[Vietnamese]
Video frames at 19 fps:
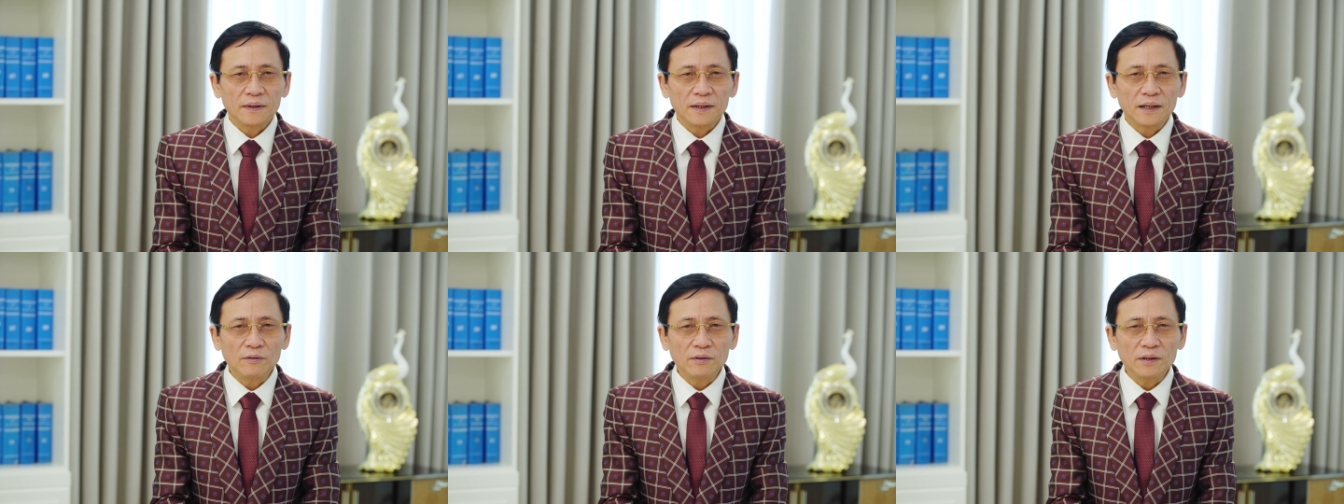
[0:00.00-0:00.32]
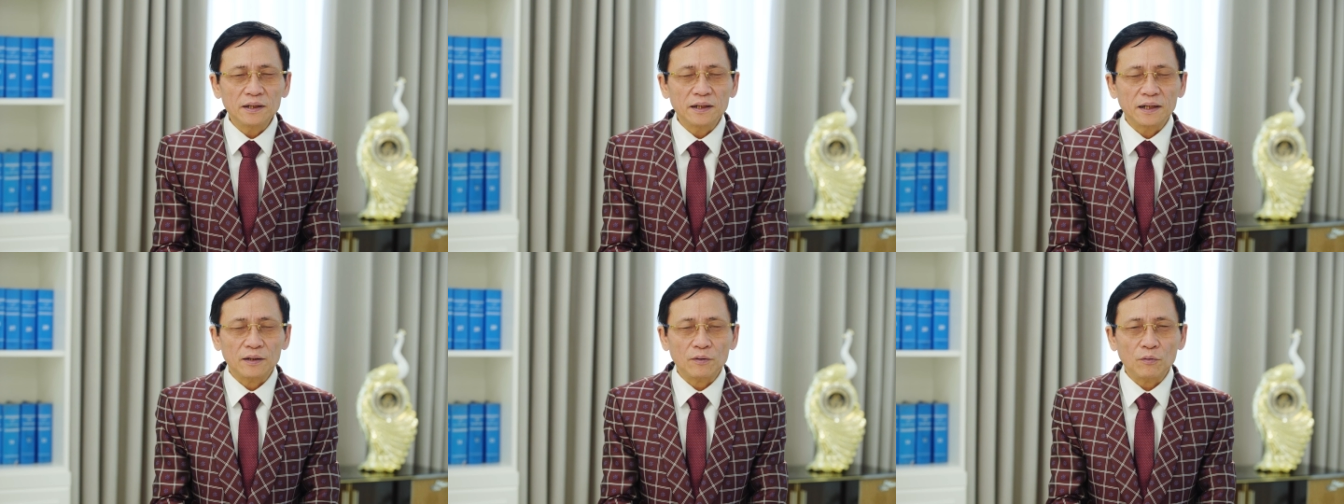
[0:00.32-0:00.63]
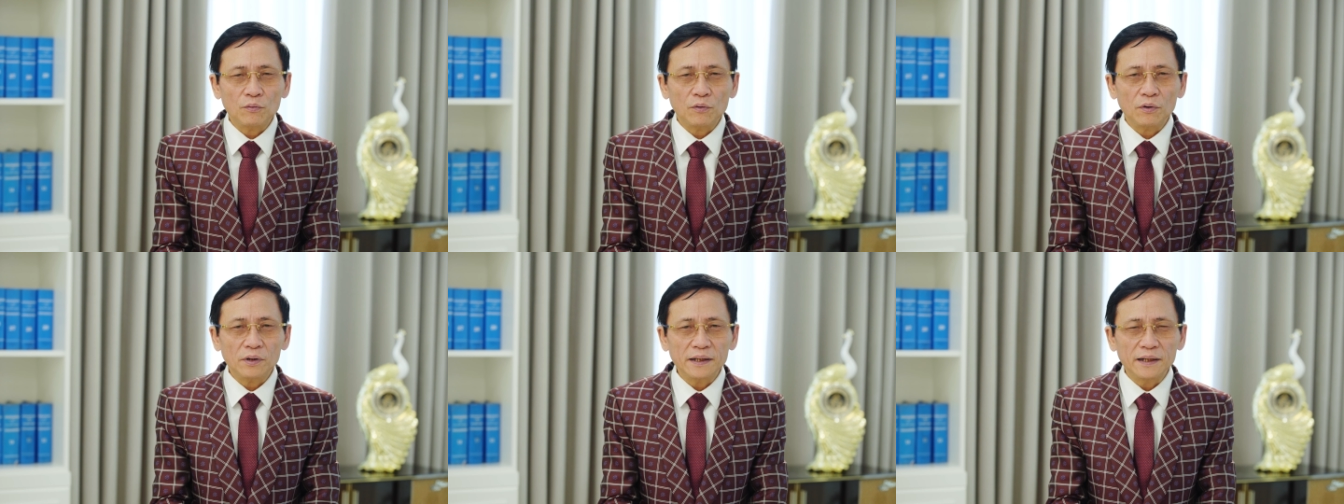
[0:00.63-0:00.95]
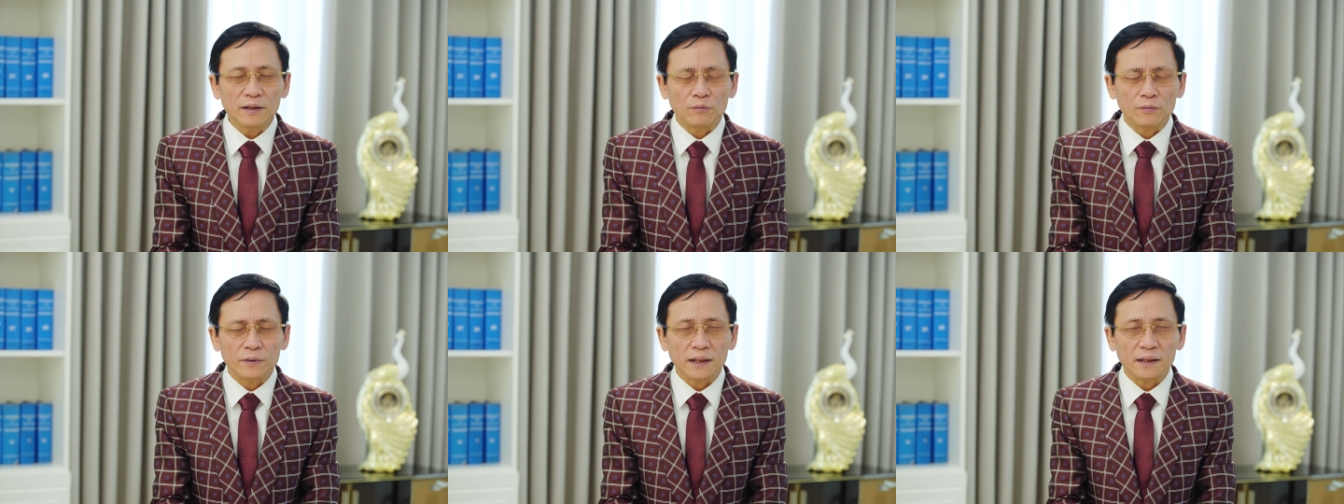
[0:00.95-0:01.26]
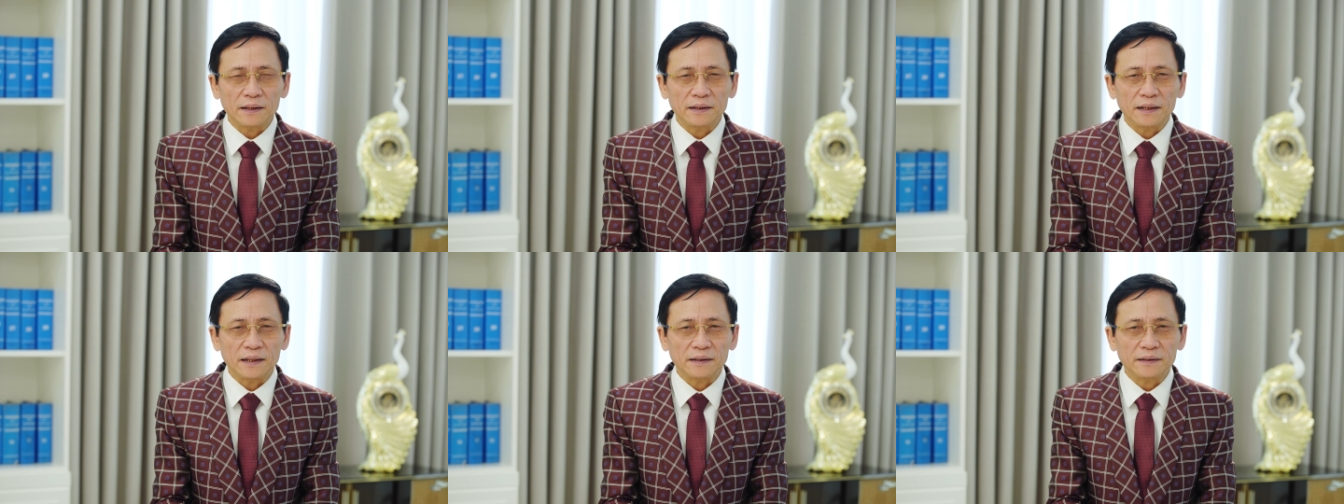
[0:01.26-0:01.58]
nếu những người không có điều
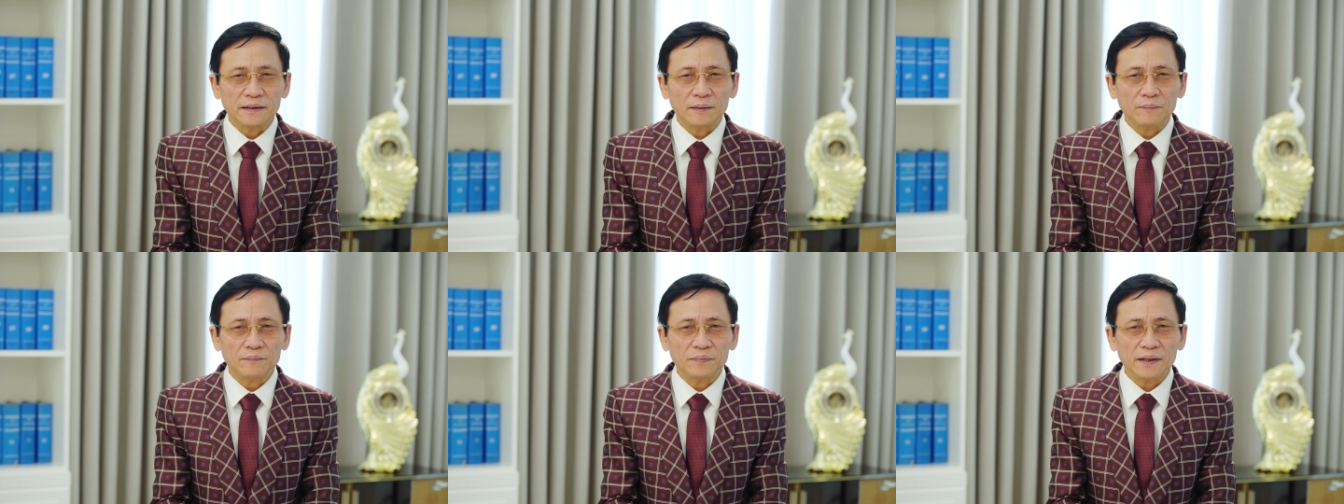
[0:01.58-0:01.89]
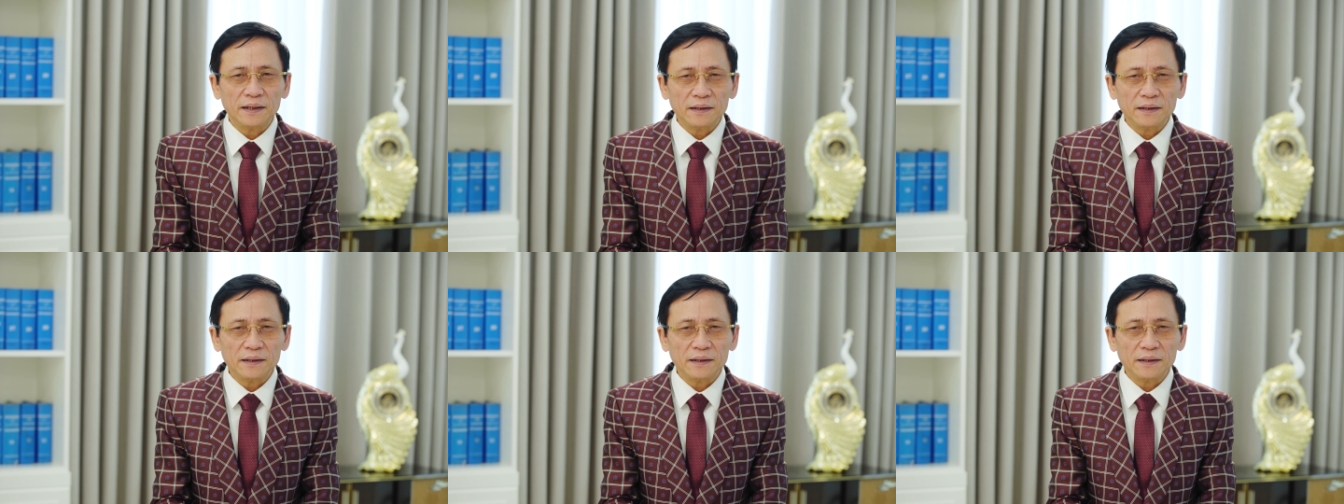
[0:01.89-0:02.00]
kiện để xem